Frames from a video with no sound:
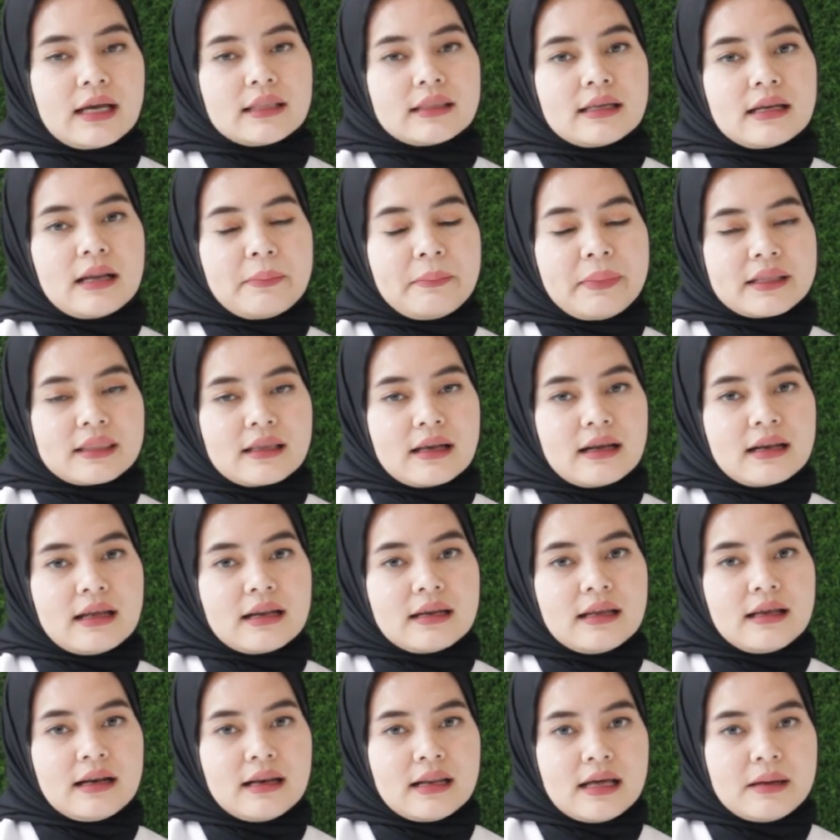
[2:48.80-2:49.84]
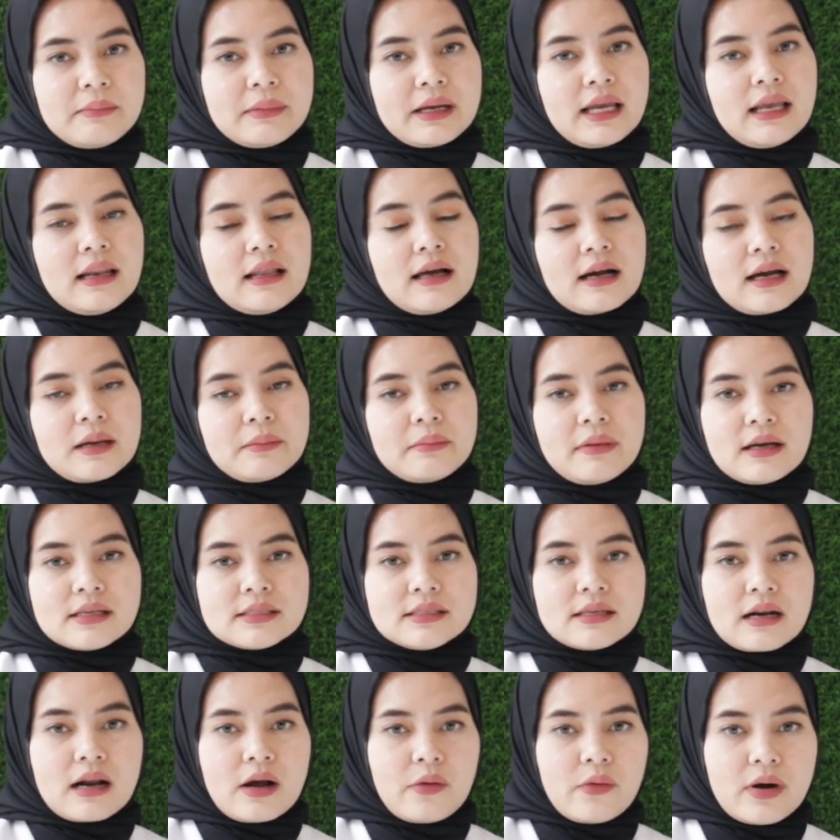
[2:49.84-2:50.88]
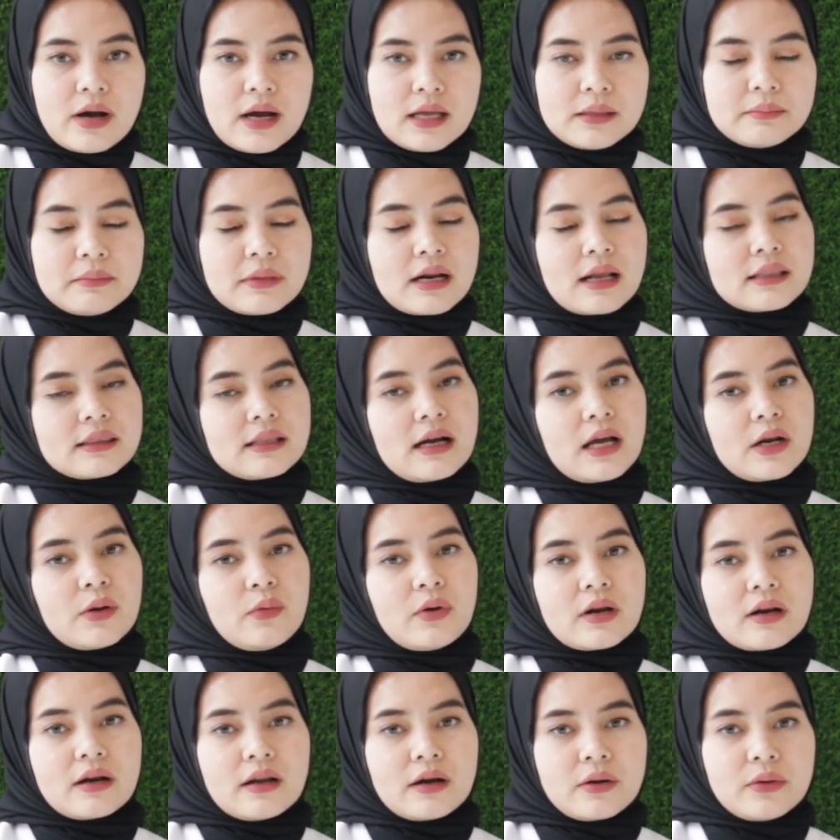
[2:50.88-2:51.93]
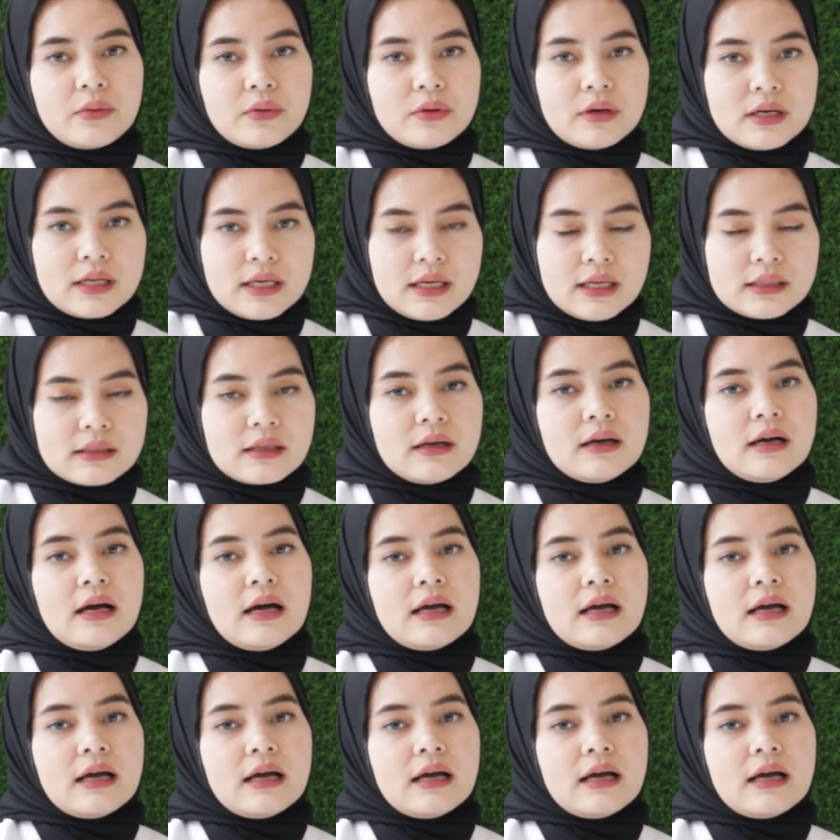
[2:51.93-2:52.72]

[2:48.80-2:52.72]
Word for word: yang kita dapatkan adalah menghilangkan bekas jerawat, meratakan warna kulit,